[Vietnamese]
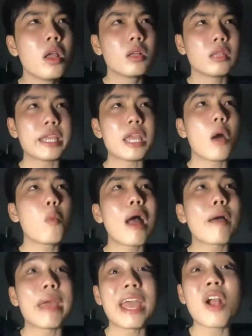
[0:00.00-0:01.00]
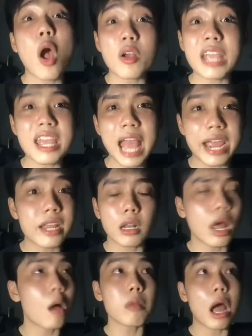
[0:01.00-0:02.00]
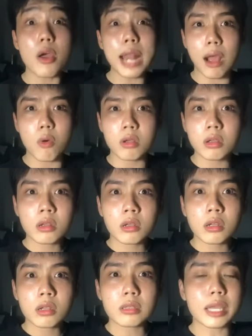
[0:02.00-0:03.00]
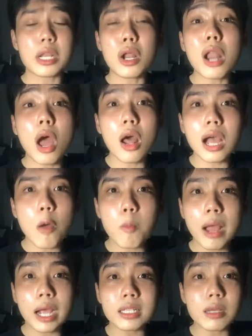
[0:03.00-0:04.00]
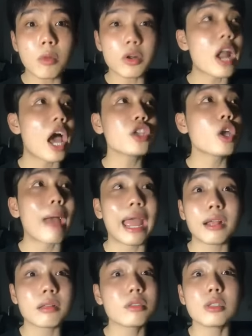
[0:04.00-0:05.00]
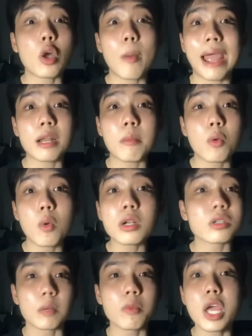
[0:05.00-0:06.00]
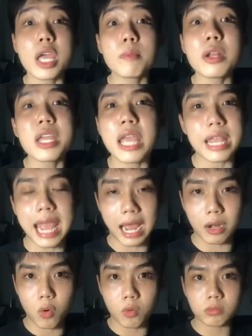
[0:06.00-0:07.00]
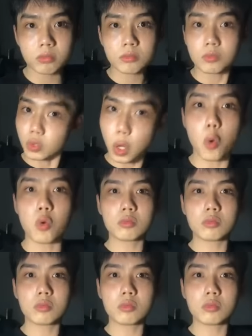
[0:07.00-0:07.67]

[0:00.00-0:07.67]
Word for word: tại vì hôm qua mẹ con vậy vậy nó không nói đâu tại vì nó lo khóc mà cái xong rồi nó để cho bạn cho bạn nó bị quýnh rồi xong nó im nó đi về nhà luôn đu